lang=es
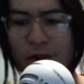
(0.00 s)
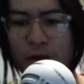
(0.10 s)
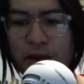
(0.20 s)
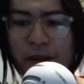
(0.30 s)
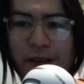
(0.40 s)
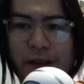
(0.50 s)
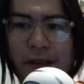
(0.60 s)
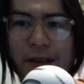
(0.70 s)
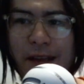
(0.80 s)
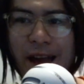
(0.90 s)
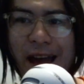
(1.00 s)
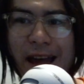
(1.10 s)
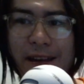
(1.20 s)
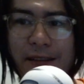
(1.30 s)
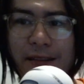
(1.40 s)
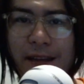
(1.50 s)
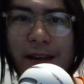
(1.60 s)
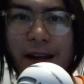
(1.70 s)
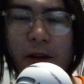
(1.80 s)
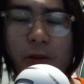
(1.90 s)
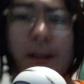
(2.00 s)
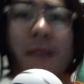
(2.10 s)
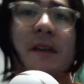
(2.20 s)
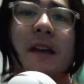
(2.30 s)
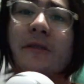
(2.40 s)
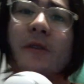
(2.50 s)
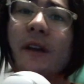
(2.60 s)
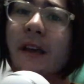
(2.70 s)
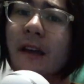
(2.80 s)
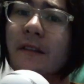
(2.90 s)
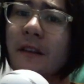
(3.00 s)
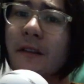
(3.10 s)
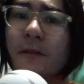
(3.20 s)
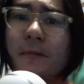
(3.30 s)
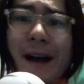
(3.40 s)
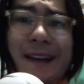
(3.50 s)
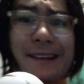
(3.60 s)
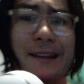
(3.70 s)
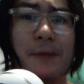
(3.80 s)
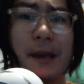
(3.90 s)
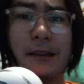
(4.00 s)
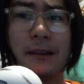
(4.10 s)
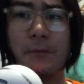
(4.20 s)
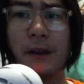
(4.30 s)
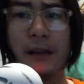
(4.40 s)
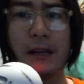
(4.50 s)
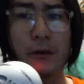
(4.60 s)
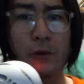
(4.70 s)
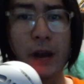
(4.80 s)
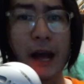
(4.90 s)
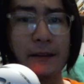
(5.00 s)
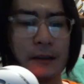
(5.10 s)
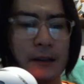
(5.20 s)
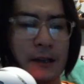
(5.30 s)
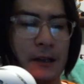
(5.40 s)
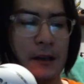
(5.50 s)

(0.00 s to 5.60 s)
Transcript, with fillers: No sé si ya es el agotamiento de que han sido más de 20 películas